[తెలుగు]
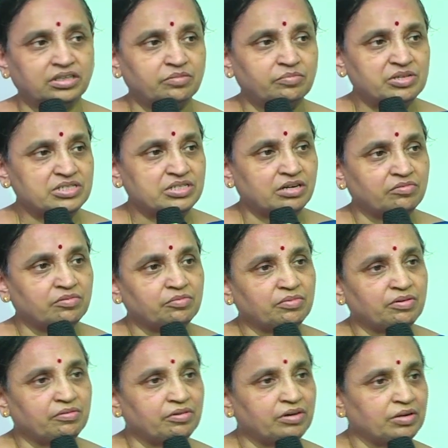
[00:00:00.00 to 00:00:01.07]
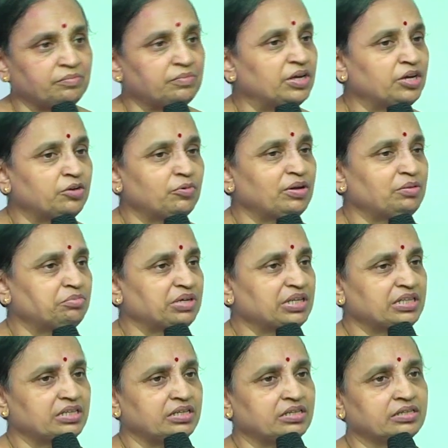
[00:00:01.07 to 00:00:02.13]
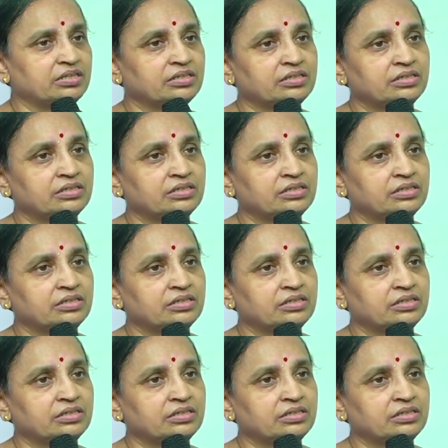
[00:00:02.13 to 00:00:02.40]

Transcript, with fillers: గర్భస్రావం అవ్వడం ఎక్కువైపోయింది